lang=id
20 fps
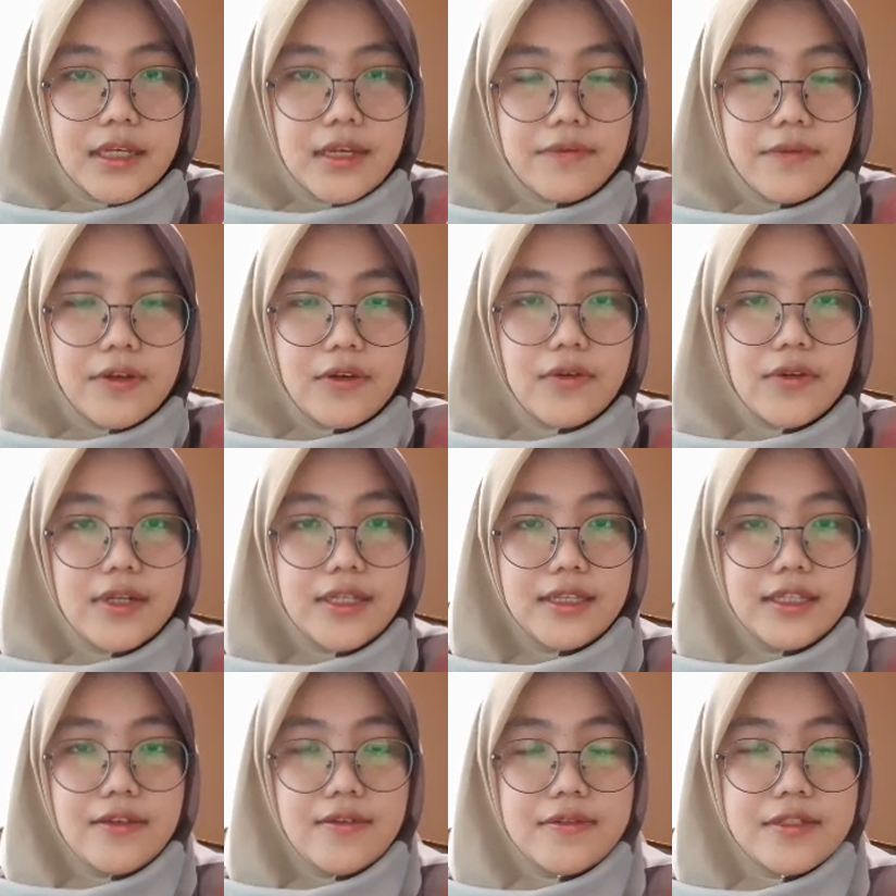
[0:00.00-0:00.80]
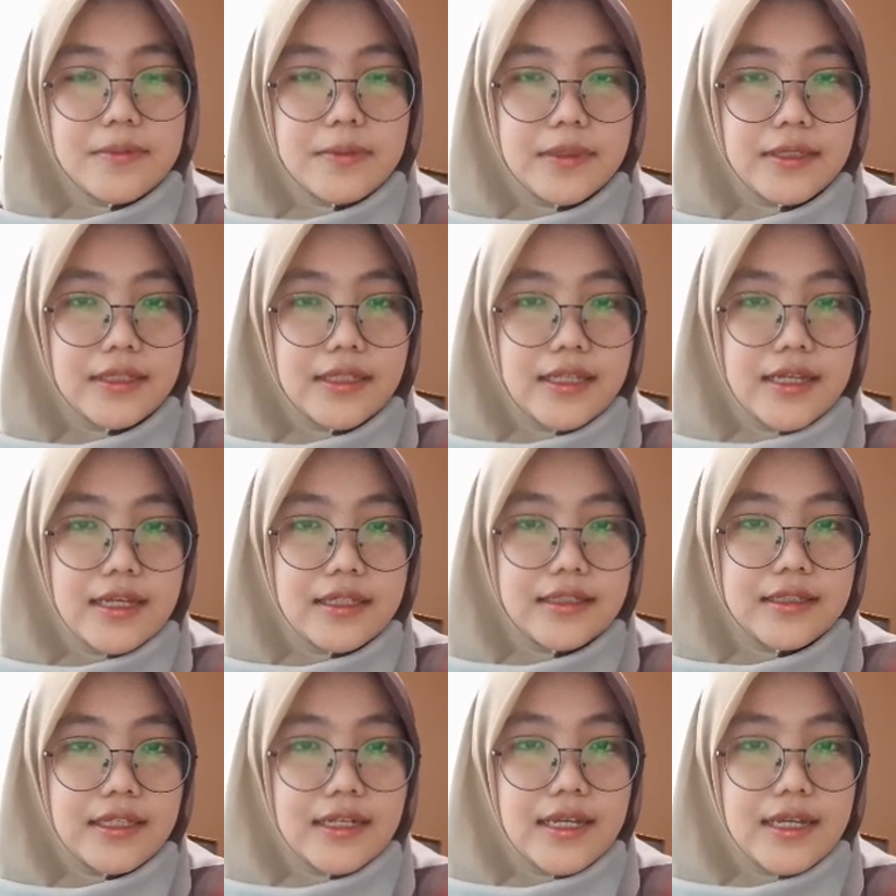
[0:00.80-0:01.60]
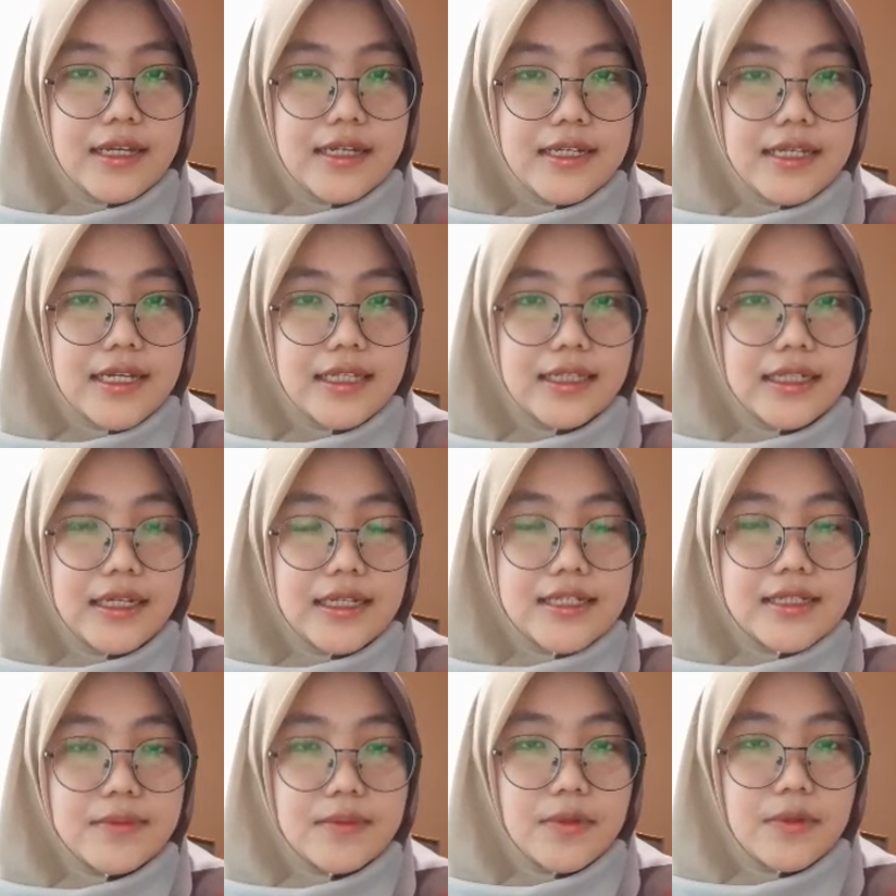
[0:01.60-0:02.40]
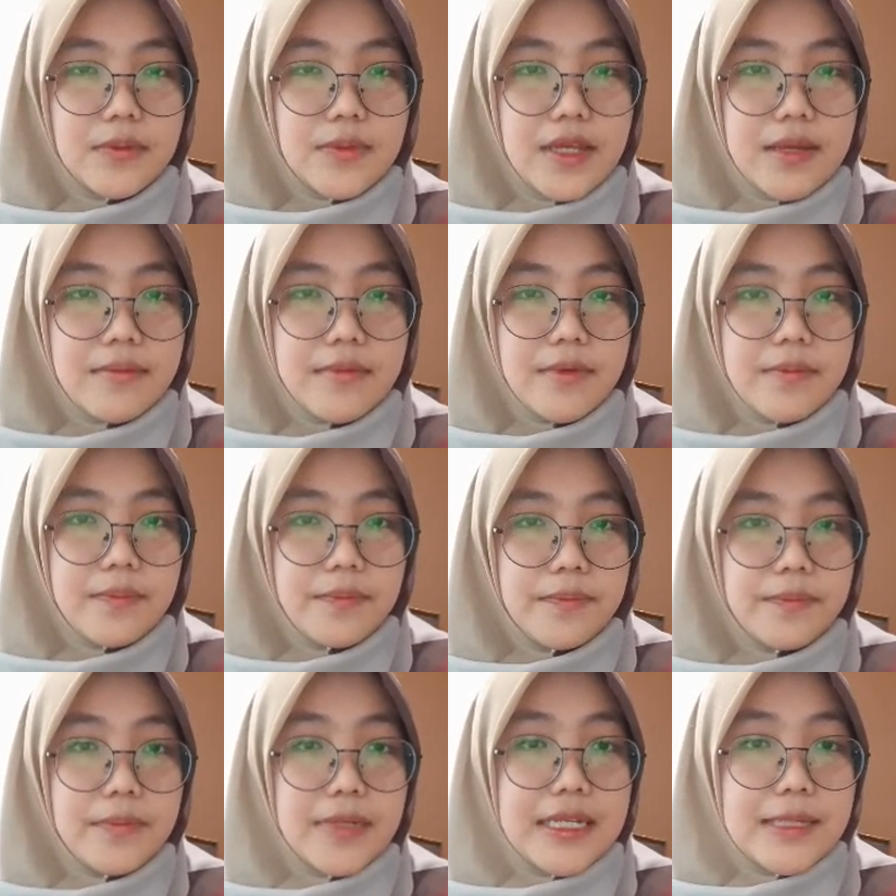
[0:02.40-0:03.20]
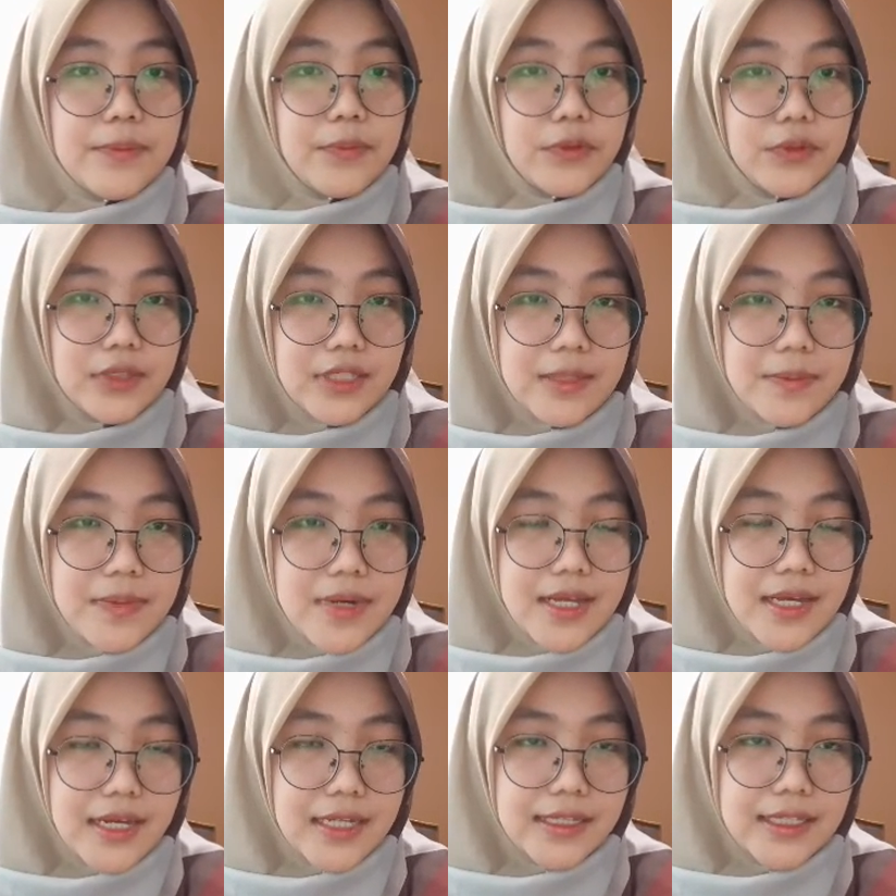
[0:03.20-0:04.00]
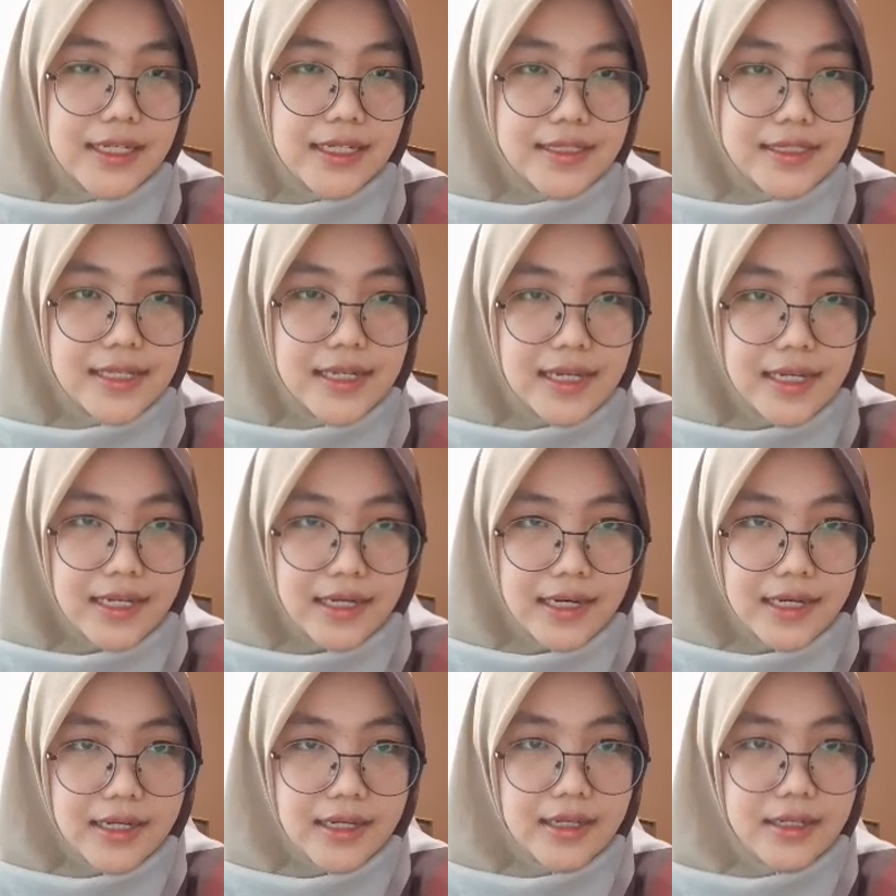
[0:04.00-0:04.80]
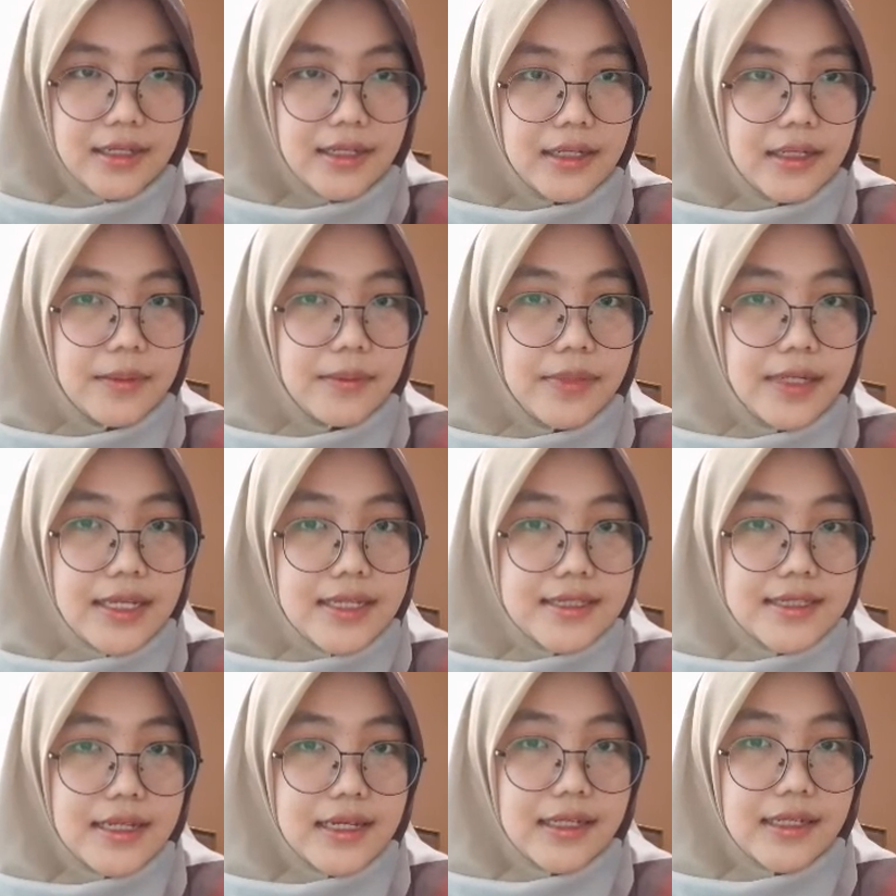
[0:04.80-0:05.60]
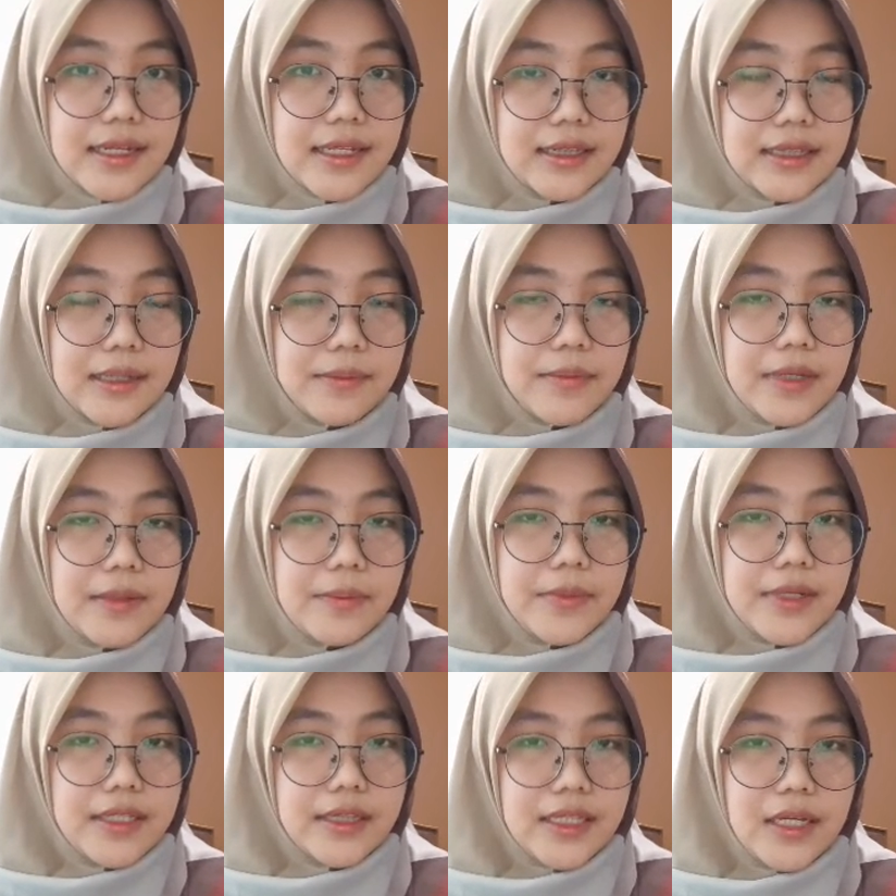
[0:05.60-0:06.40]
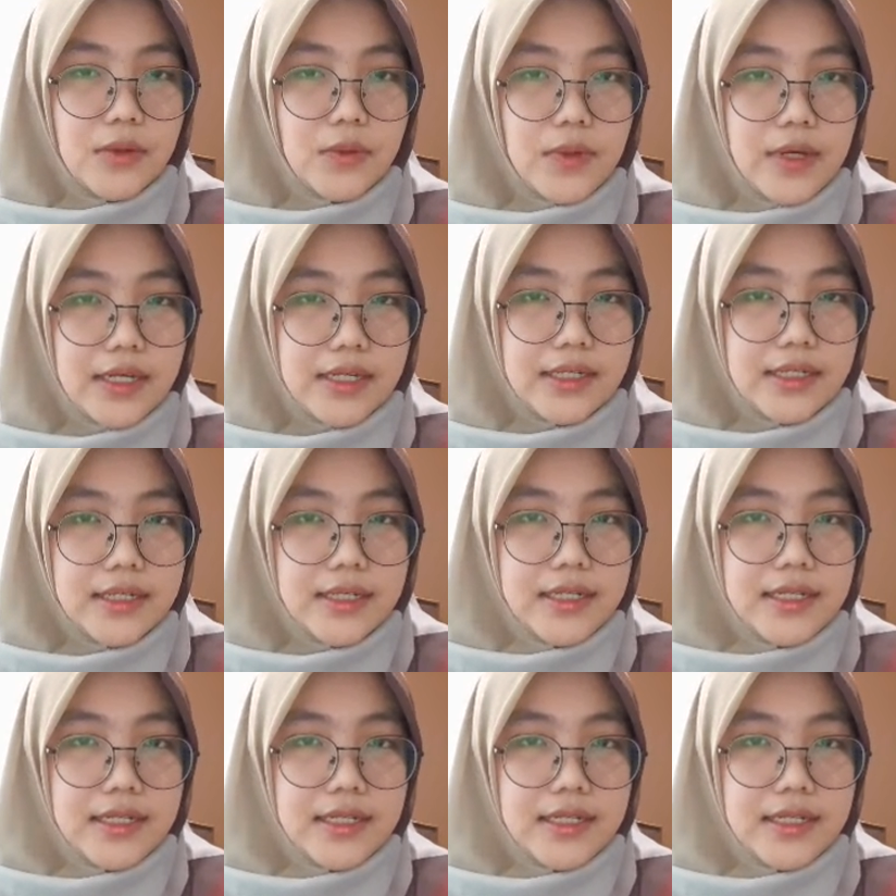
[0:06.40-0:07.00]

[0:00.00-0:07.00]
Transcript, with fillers: Efek kognitif, seperti yang telah dikatakan sebelumnya, meliputi peningkatan kesadaran, belajar, dan tambahan pengetahuan.